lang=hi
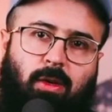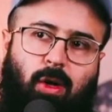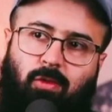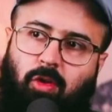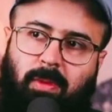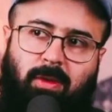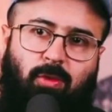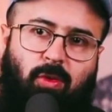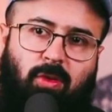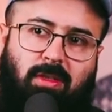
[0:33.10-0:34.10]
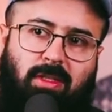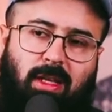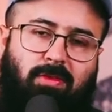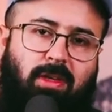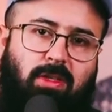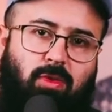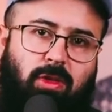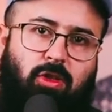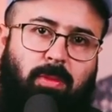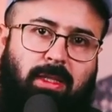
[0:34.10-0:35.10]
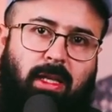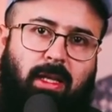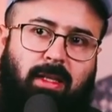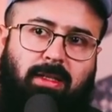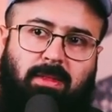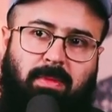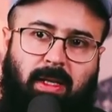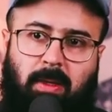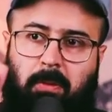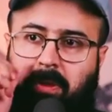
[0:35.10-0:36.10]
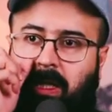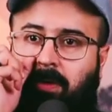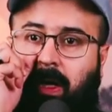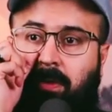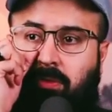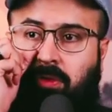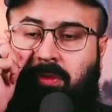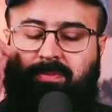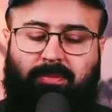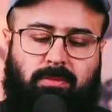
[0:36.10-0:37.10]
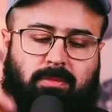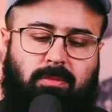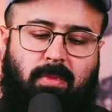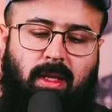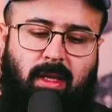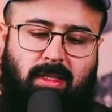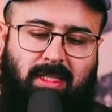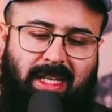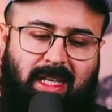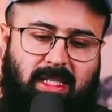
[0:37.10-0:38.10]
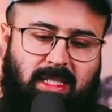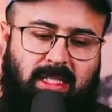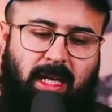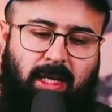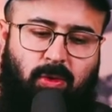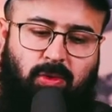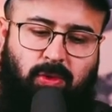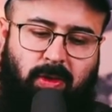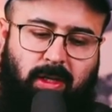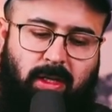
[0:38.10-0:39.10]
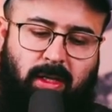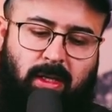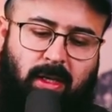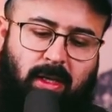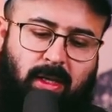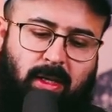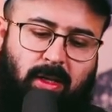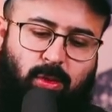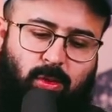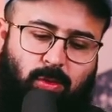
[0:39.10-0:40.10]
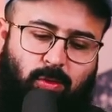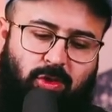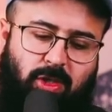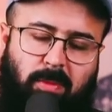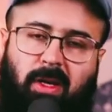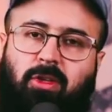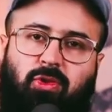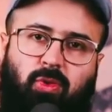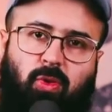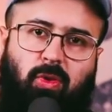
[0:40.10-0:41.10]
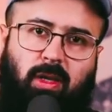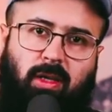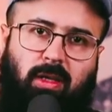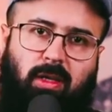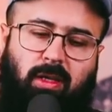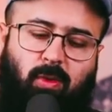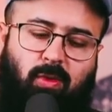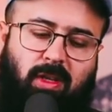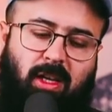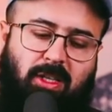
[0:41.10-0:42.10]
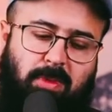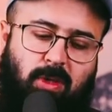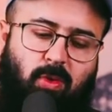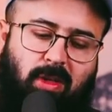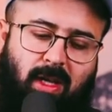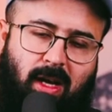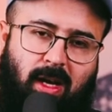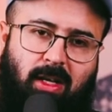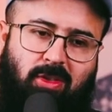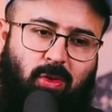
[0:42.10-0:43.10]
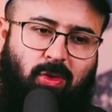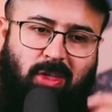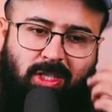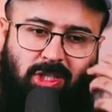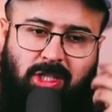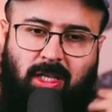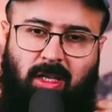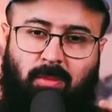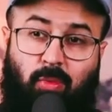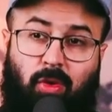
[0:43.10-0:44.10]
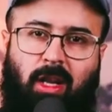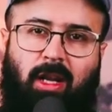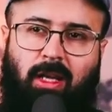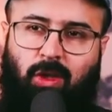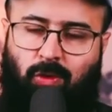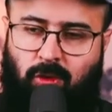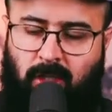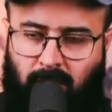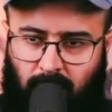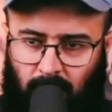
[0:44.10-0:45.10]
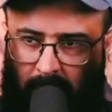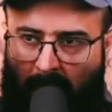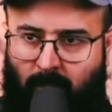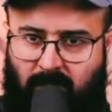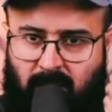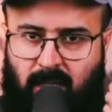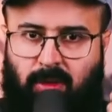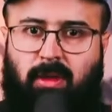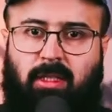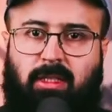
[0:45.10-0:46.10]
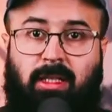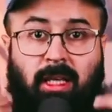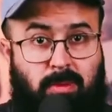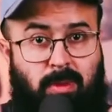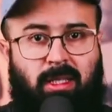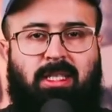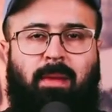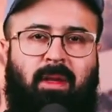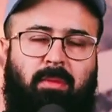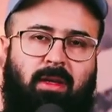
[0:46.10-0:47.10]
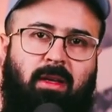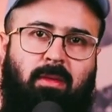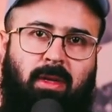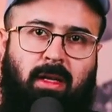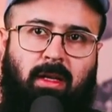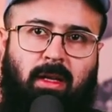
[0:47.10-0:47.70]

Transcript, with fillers: और वो हमें वो सलफ़ की स्टोरी तो पता है कि जिसमें उनकी वाइफ को स्किन डिजीज़ डायग्नोज हो गई तो वो शर्माने शुरू हो गई कि उनके हस्बैंड को उनके हाथ और उनका चेहरा बुरा ना लगे तो वो ना अपने आप को ज़रा कवर रखती थी हस्बैंड के सामने भी घर में